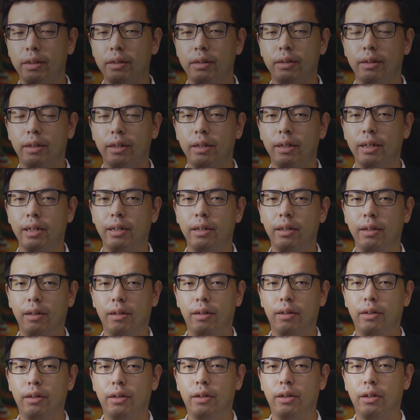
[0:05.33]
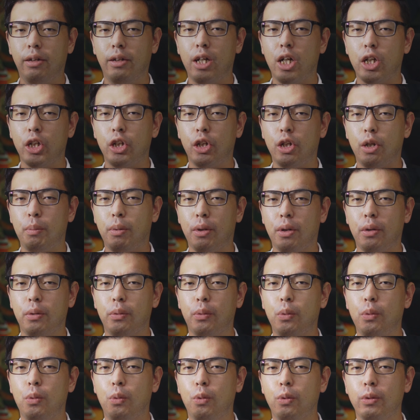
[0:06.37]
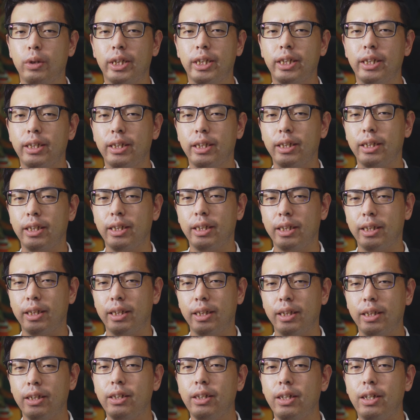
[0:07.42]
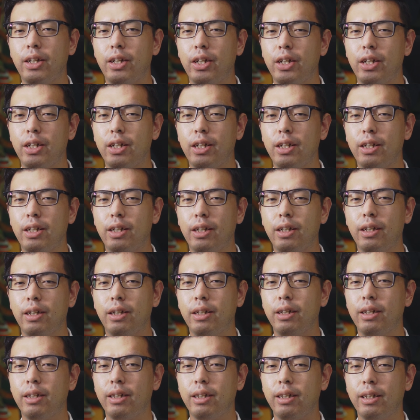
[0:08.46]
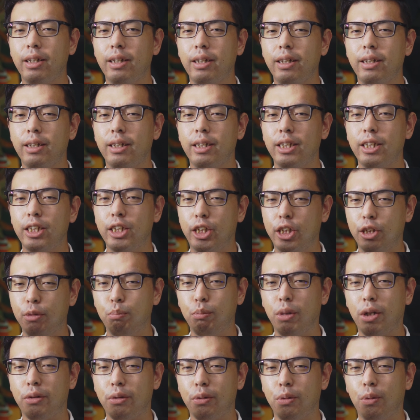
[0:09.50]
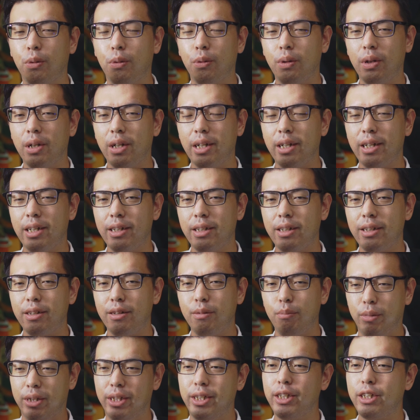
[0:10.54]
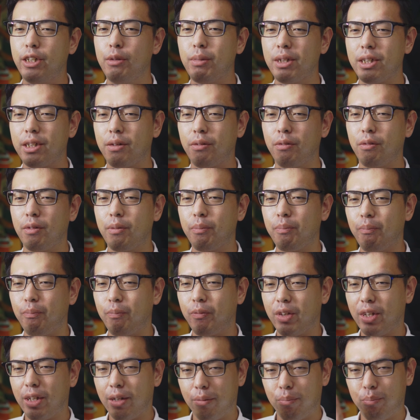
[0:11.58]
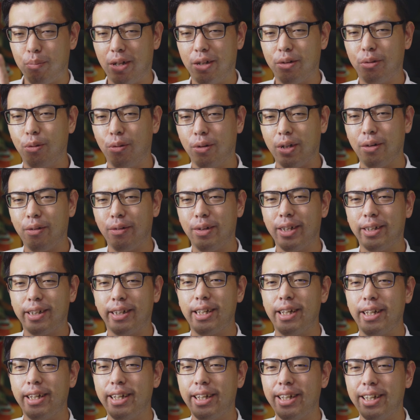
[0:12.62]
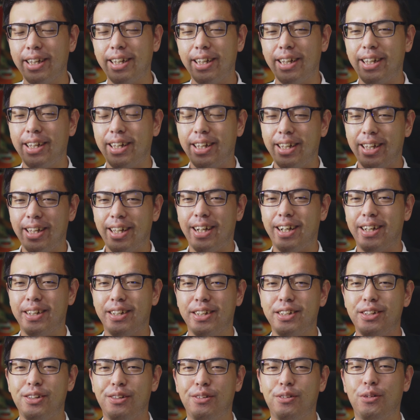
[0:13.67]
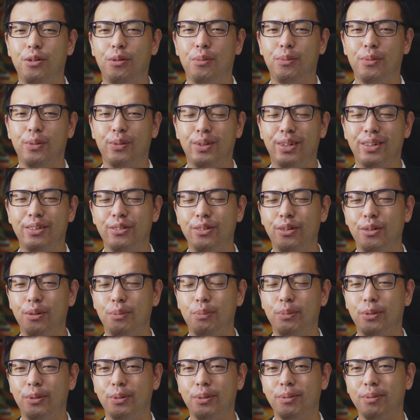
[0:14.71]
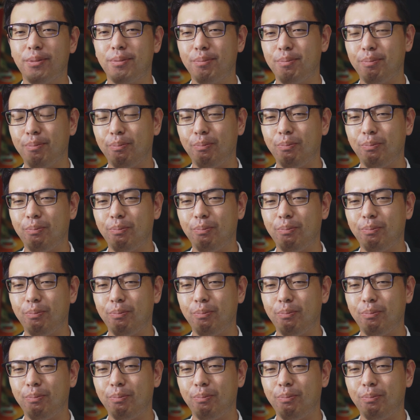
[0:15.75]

日はですね、えー、秋葉原の方に、えー、ジンバルを見に行きましたとまあ動画の中で話してると思うんですけども